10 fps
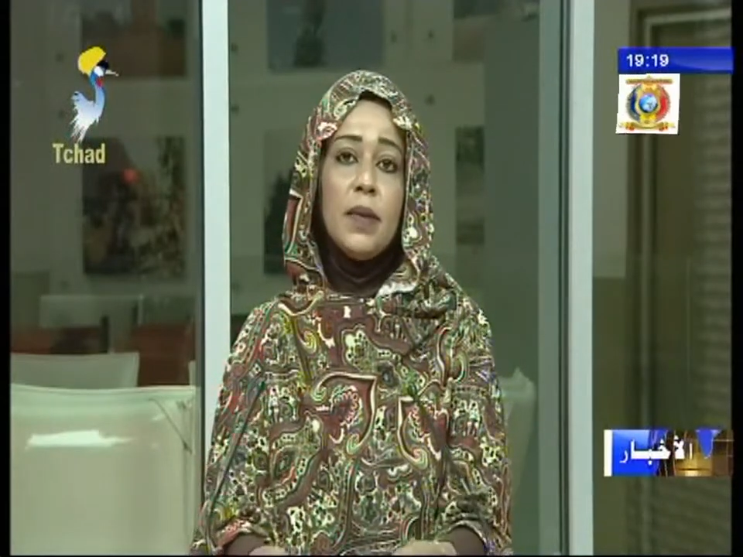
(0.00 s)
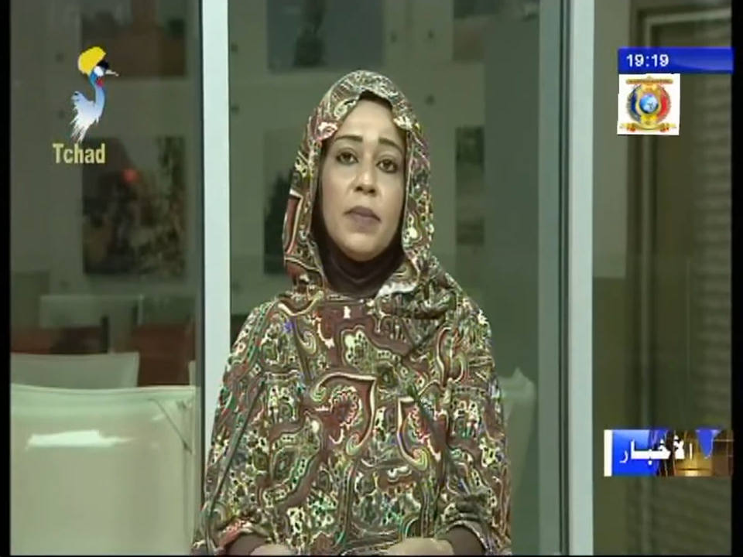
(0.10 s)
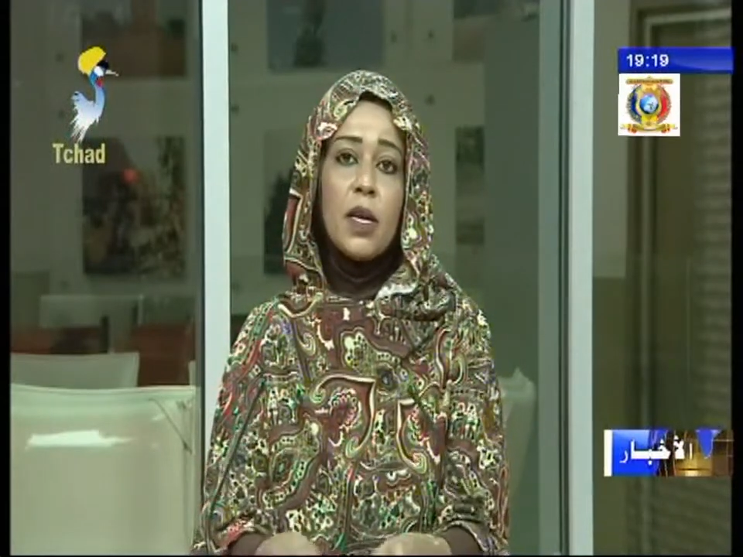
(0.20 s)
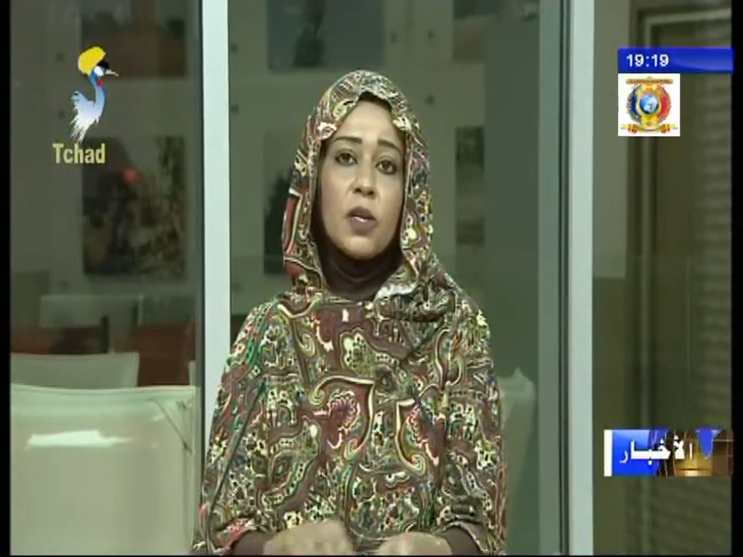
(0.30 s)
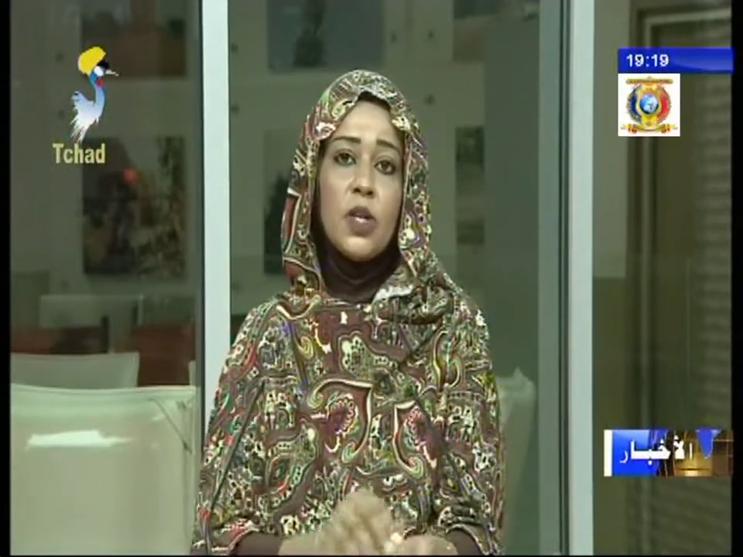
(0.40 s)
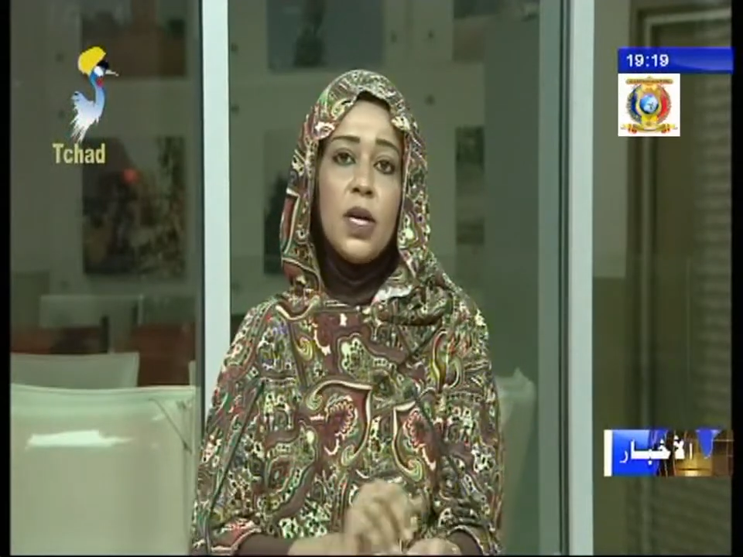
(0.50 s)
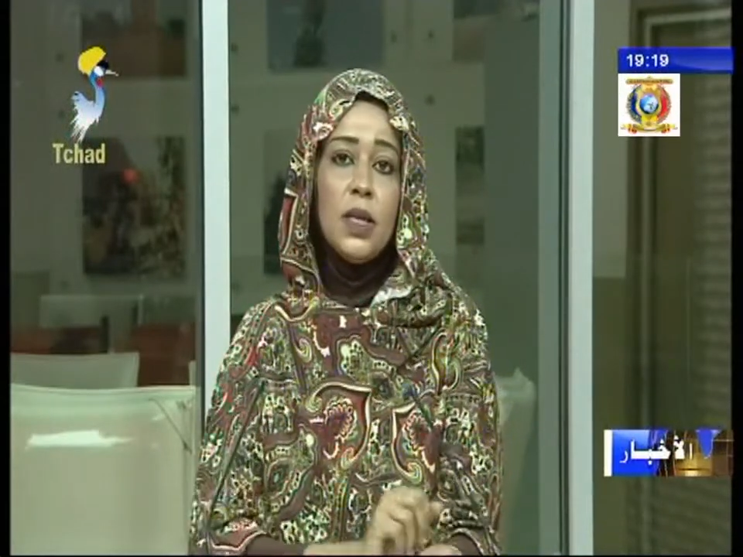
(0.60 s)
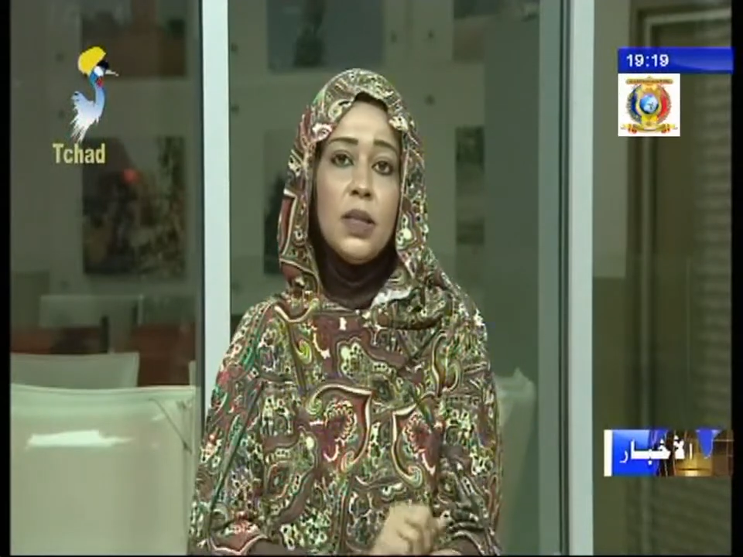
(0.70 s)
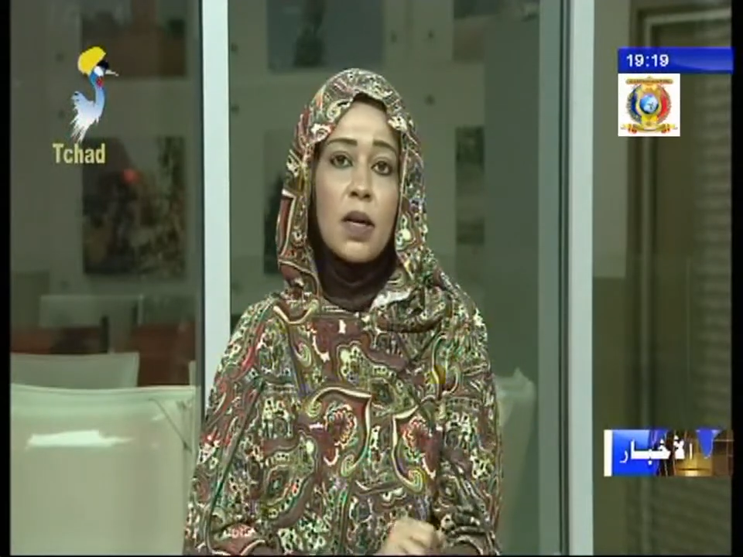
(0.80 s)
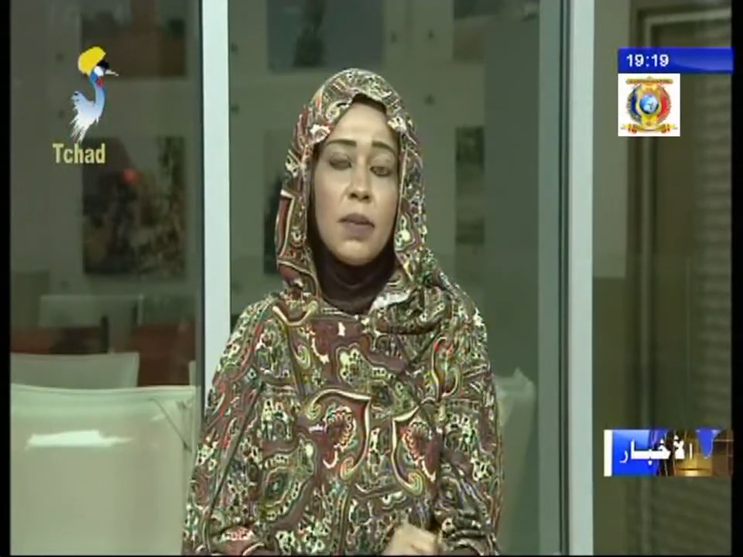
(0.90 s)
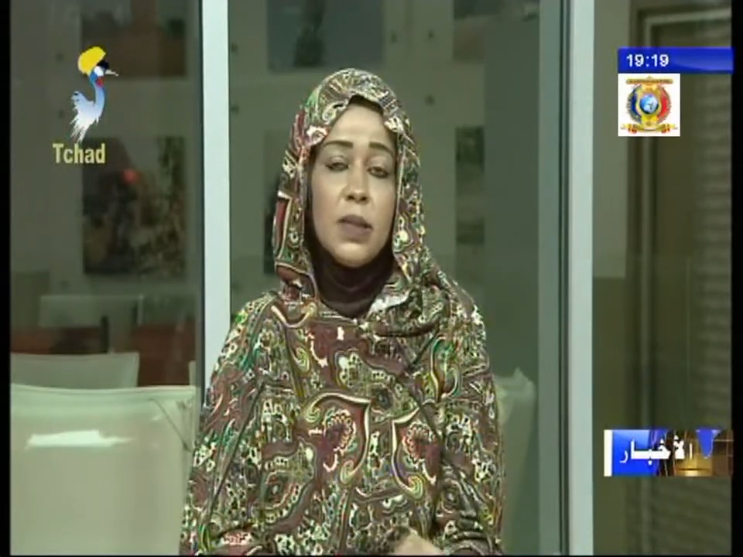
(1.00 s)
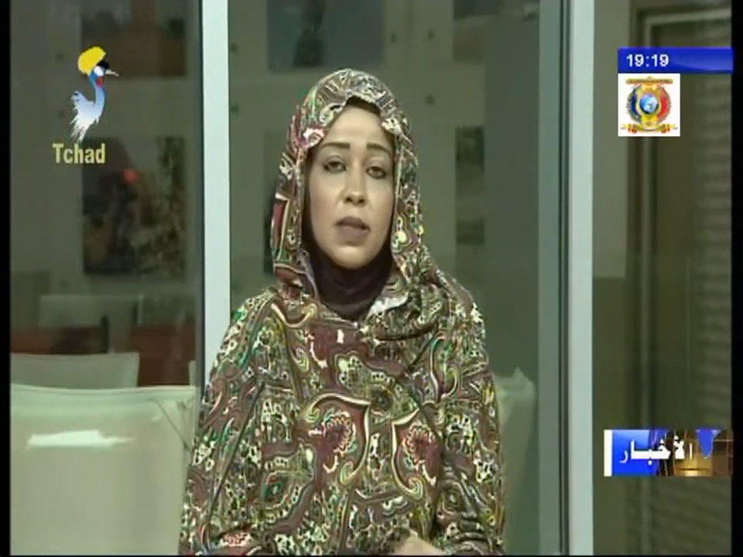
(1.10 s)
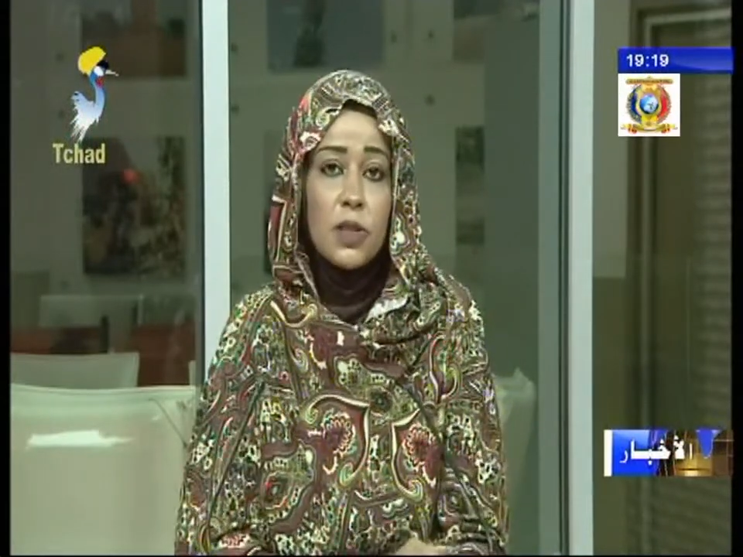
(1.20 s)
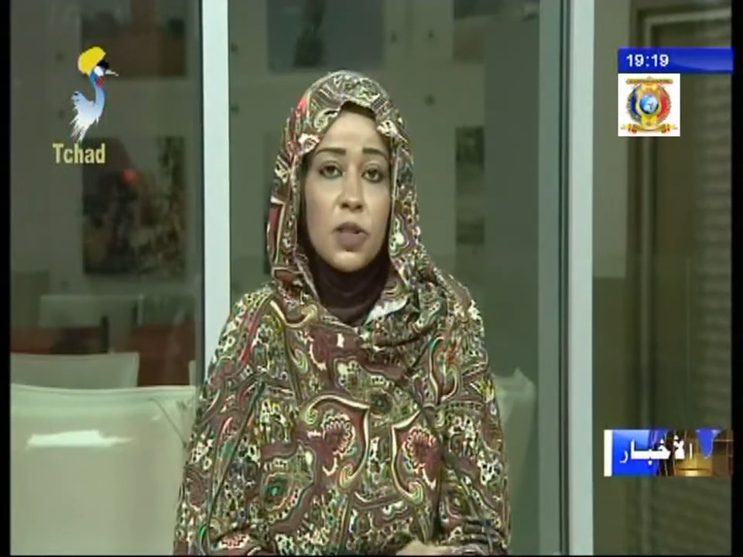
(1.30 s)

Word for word: مهرجان رابطة